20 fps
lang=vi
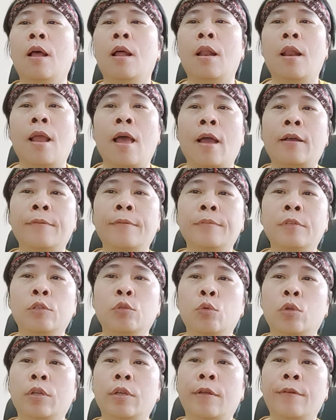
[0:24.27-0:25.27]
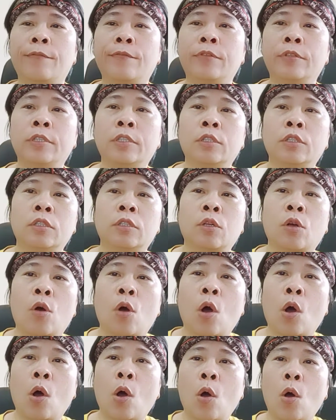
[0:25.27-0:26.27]
là cấp chính quyền địa phương
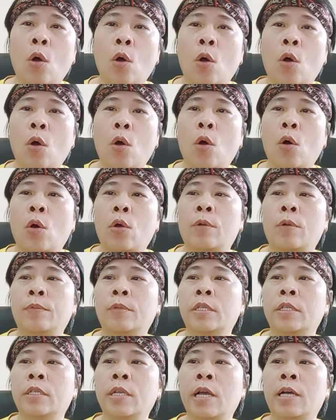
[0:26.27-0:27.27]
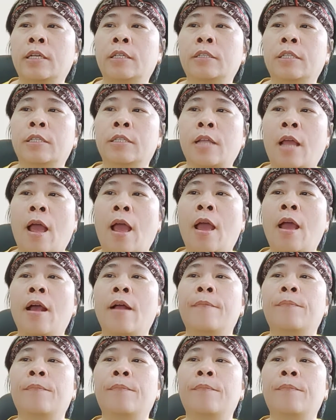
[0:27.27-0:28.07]
gồm có Hội đồng Nhân dân thị xã,